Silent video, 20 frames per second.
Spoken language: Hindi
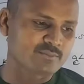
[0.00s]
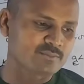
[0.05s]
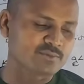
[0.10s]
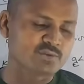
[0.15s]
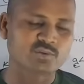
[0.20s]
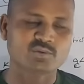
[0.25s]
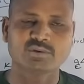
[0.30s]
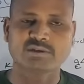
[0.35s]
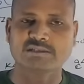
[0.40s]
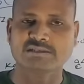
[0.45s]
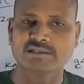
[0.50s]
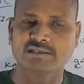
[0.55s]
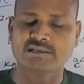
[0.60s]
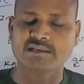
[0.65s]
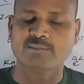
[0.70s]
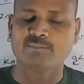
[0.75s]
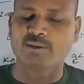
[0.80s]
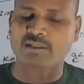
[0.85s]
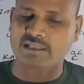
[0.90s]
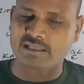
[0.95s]
जो किसी
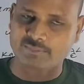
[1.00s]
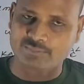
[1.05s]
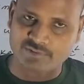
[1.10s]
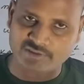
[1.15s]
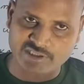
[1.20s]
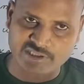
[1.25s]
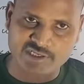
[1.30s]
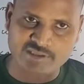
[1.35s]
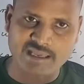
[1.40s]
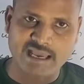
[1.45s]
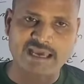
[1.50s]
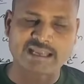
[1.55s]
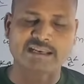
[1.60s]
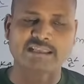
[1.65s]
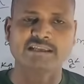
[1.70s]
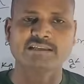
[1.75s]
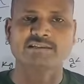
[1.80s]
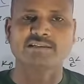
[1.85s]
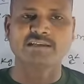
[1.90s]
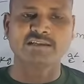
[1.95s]
ने मतलब रिट दायर
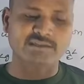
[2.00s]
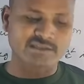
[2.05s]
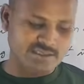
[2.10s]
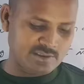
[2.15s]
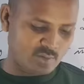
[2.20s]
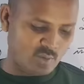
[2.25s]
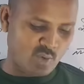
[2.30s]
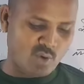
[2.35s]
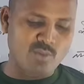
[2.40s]
की थी कि